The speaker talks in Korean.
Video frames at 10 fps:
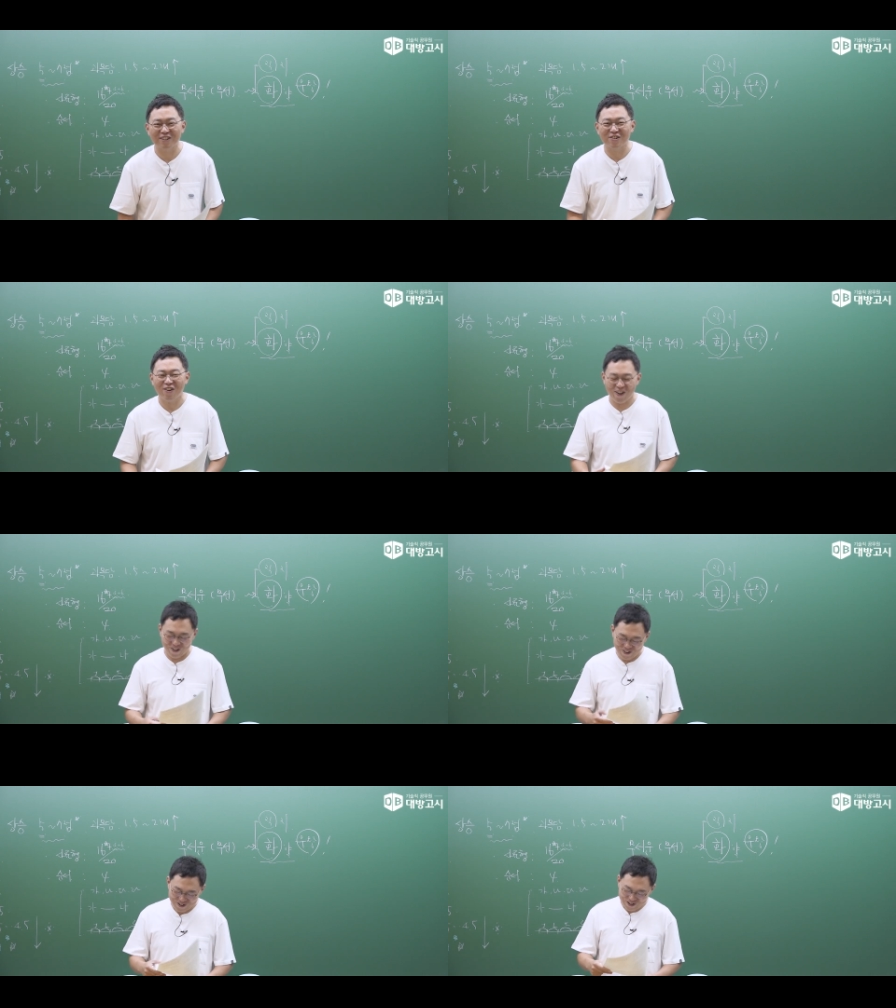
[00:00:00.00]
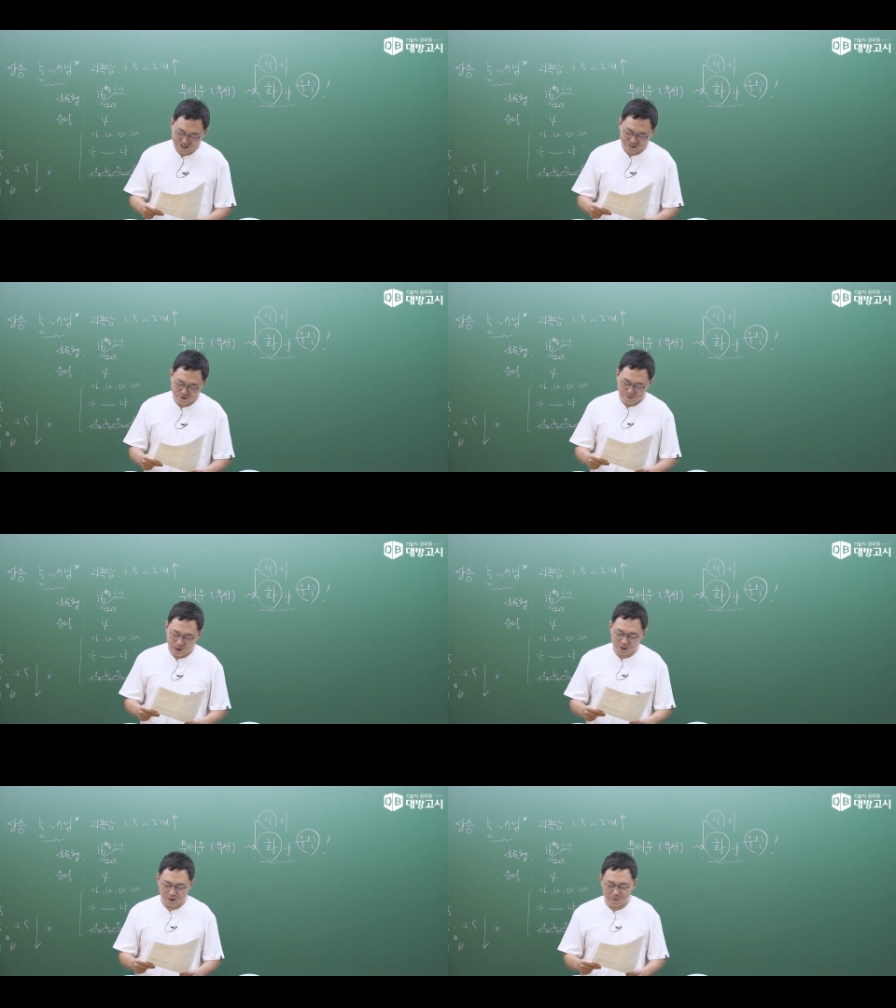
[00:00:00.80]
그죠? 네. 근데
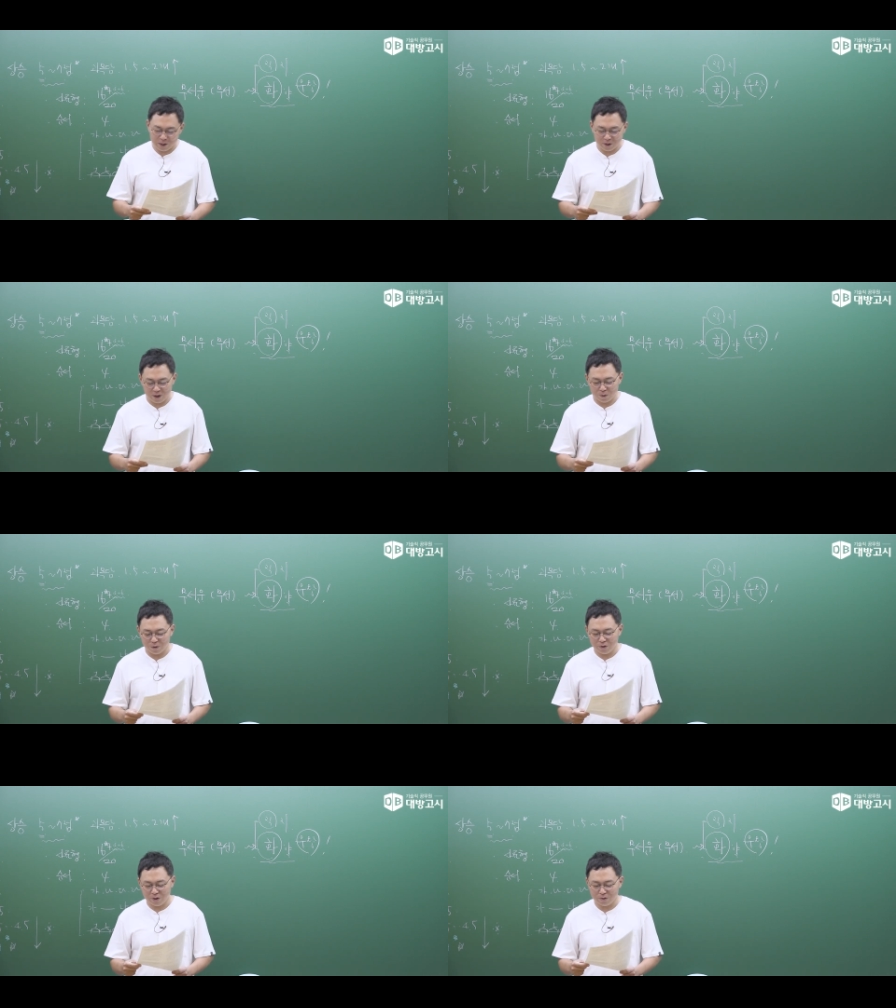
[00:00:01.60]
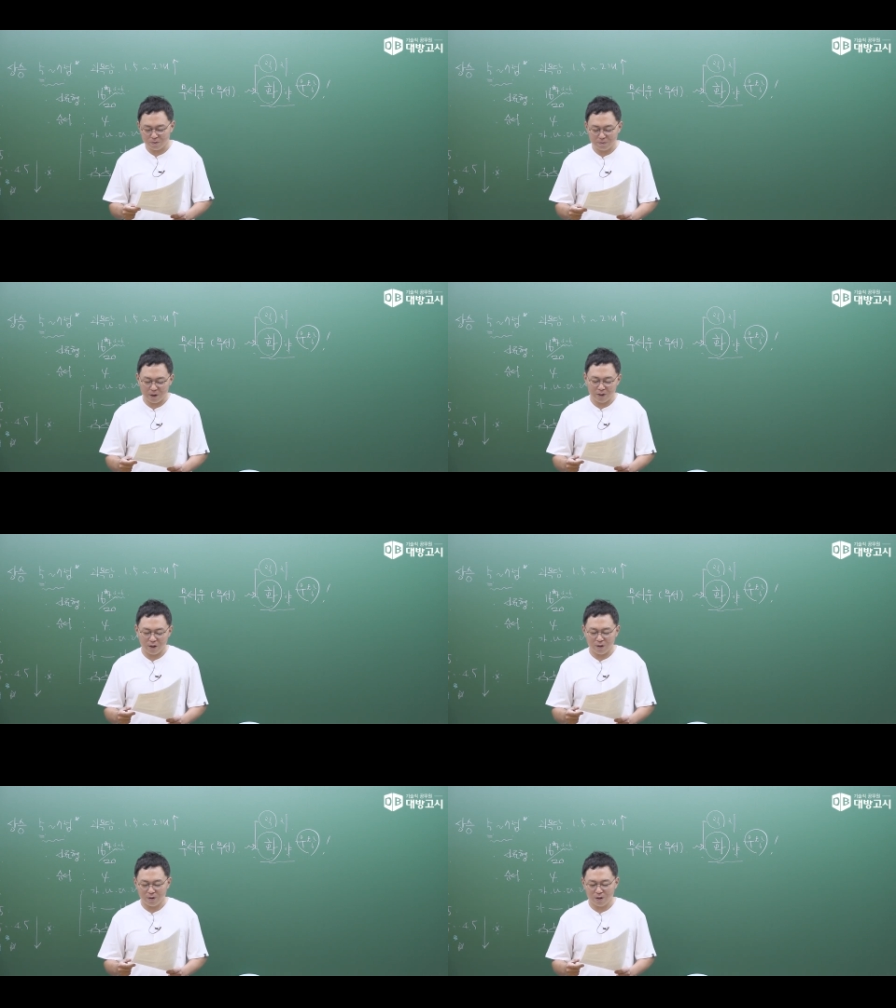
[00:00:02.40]
파리는 많이 가고 스트라스부르는 많이
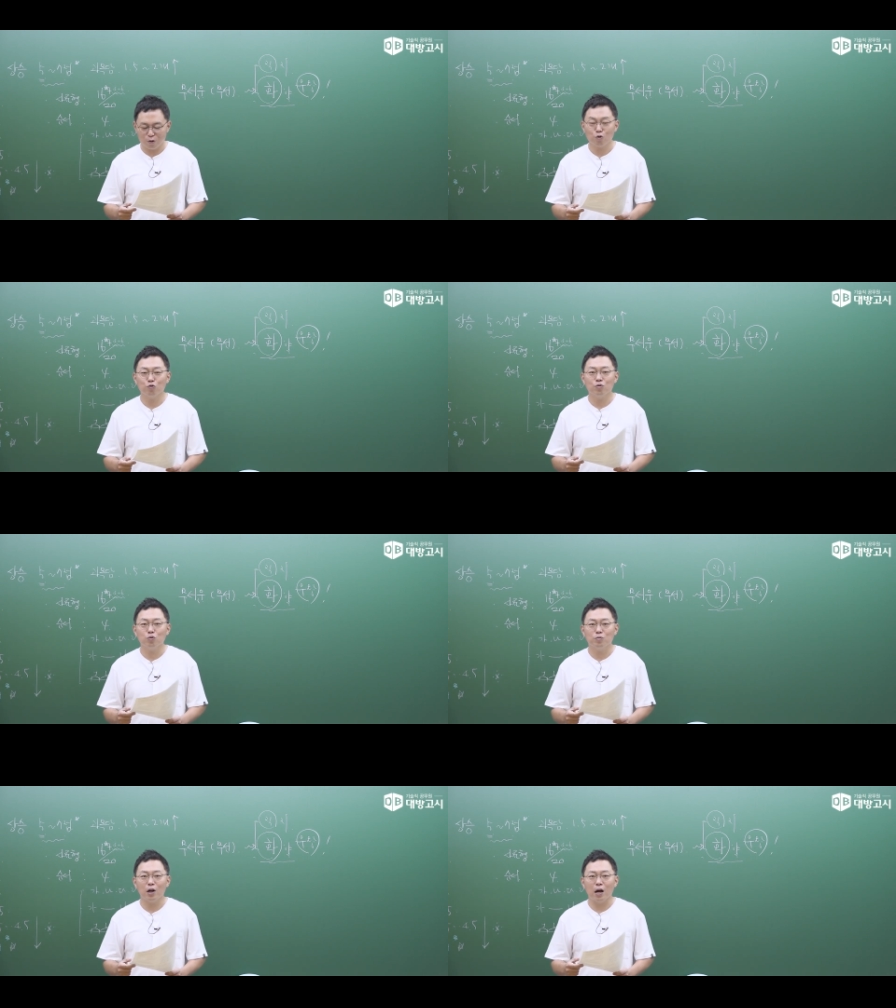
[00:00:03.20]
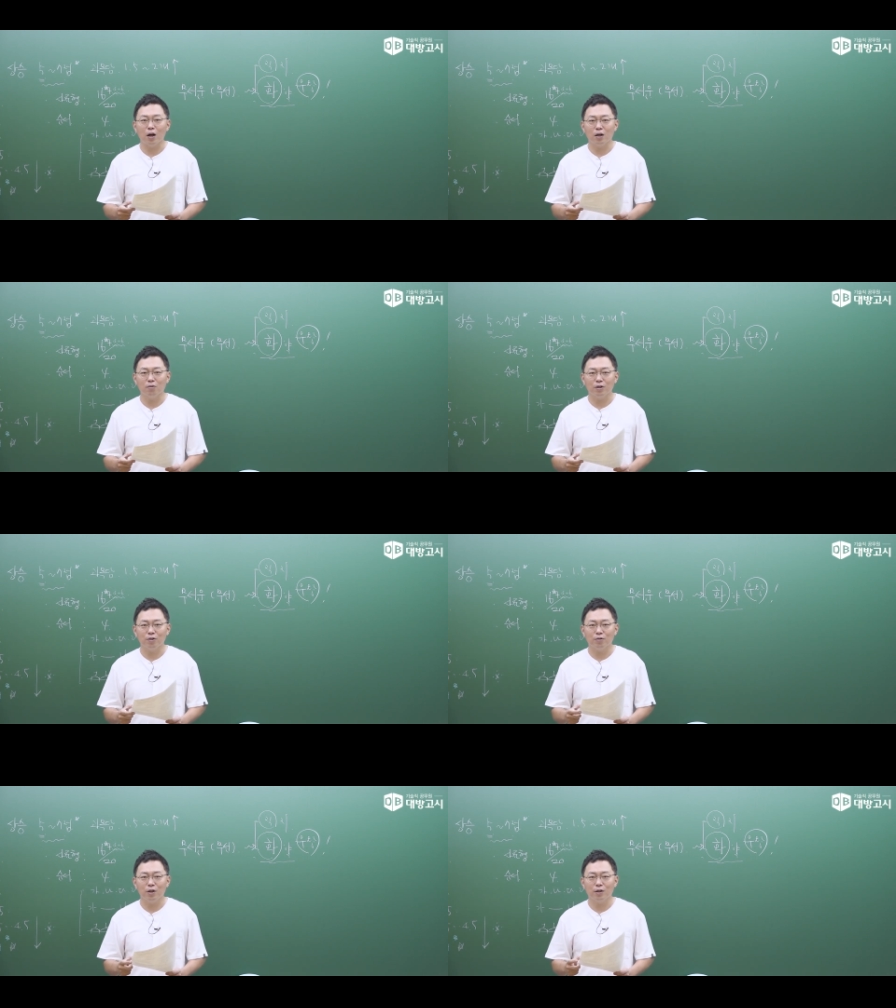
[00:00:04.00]
가는데 청주는 좀 잘 안 가는 것
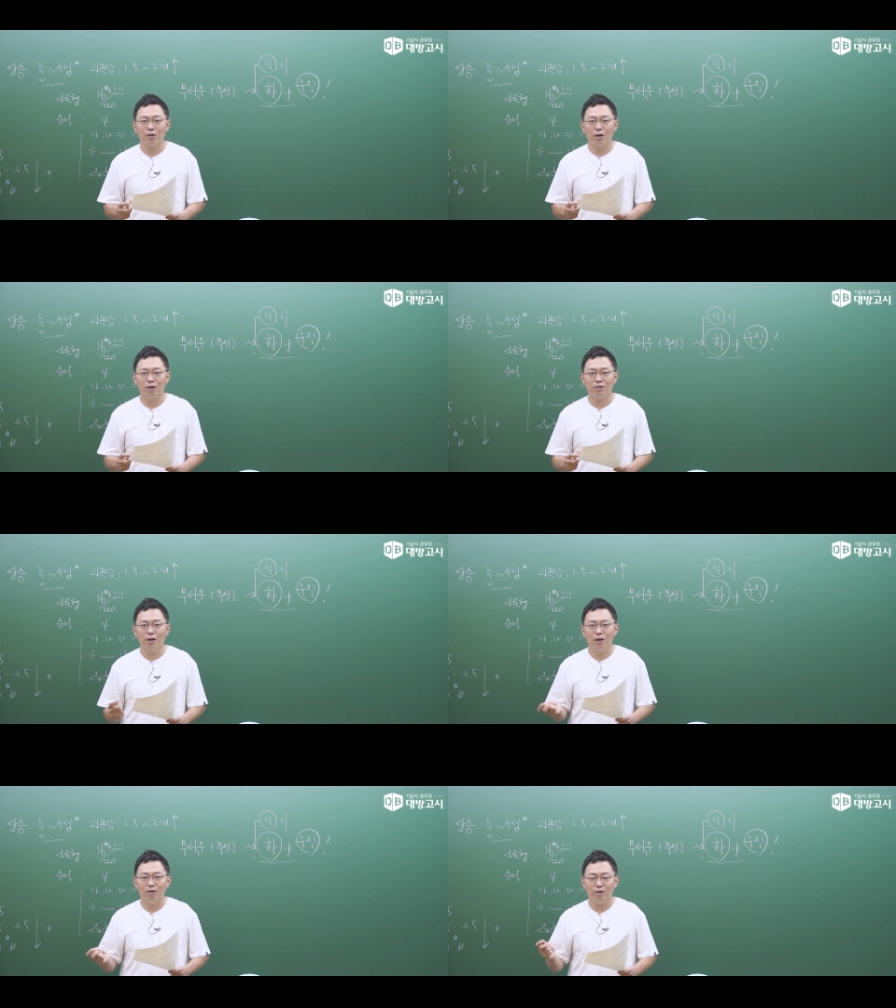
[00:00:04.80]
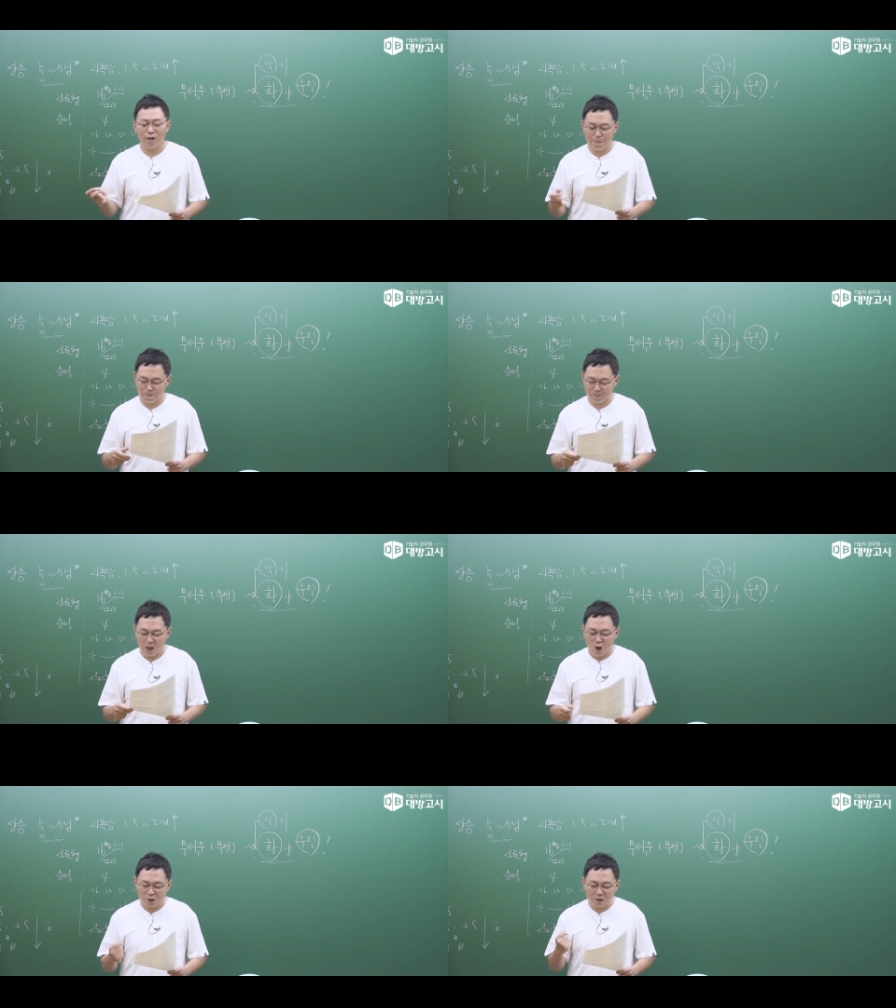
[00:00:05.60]
같아요. 세계사 세계인들이. 음.
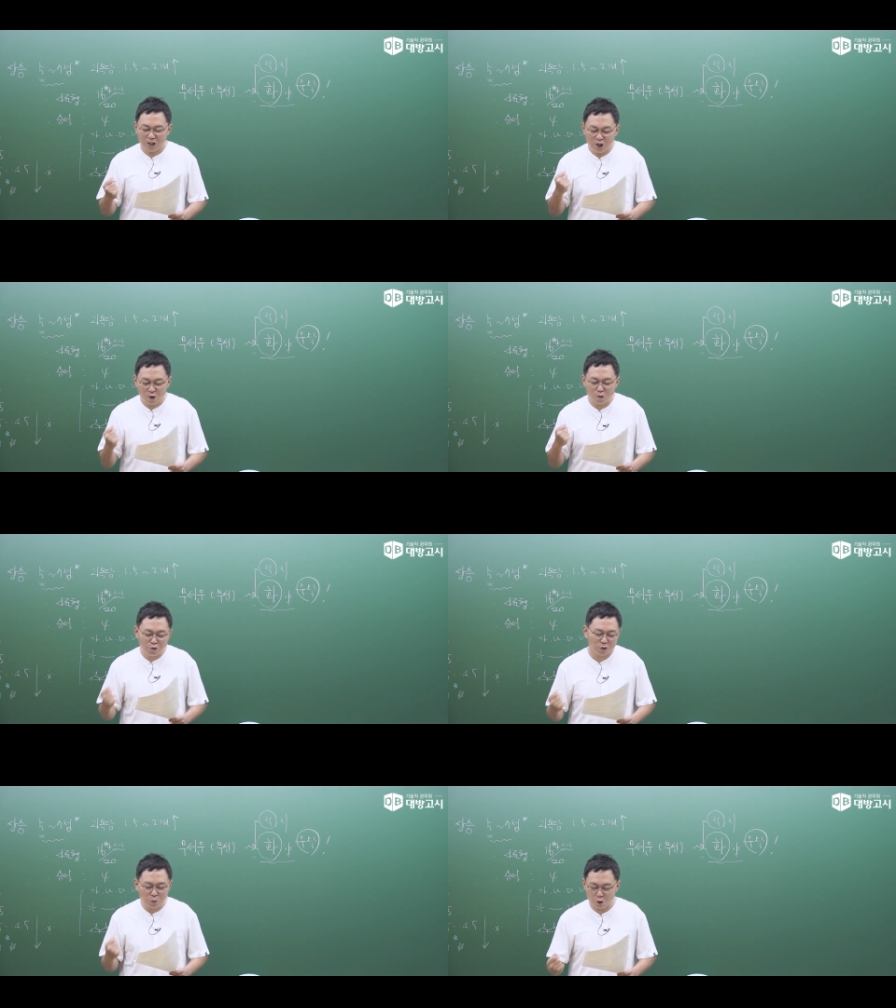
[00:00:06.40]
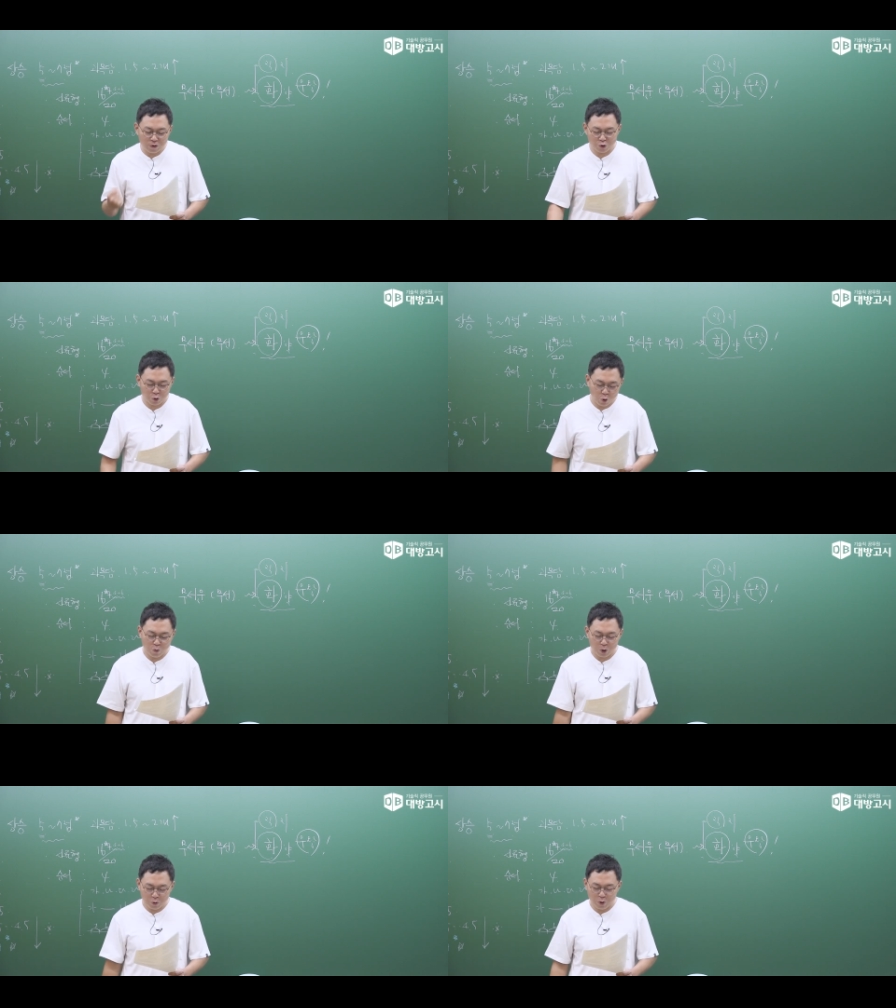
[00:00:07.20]
어쨌든 이런 걸 우리는 좀 적극적으로
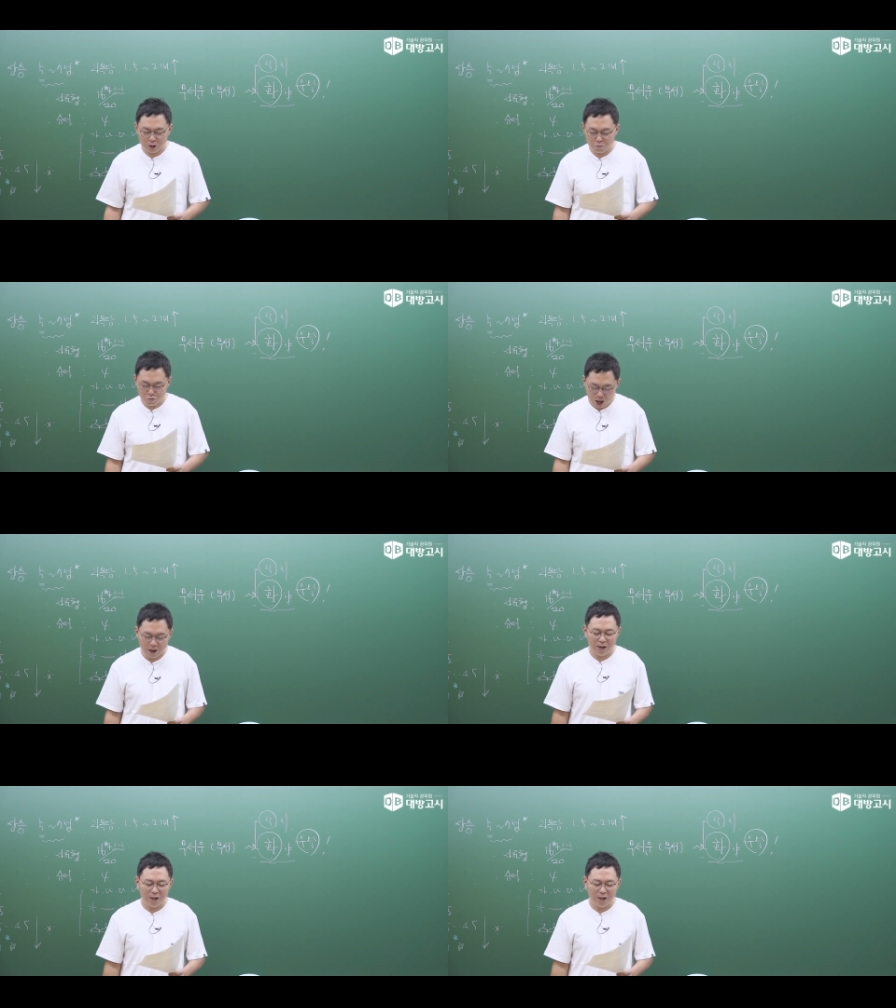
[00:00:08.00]
홍보할 필요가 있습니다.